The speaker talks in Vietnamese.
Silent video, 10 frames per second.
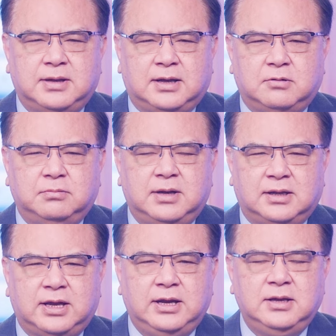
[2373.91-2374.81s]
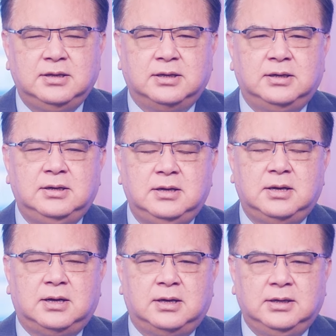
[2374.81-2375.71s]
ta cũng đã thấy những
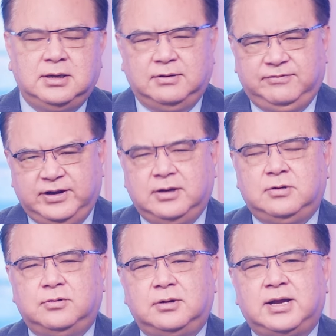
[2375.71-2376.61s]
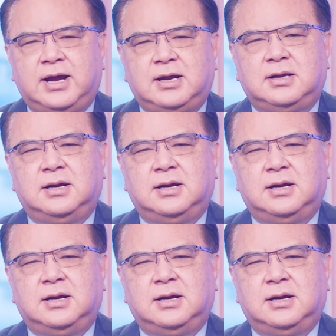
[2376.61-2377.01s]
à, ứng cử viên của các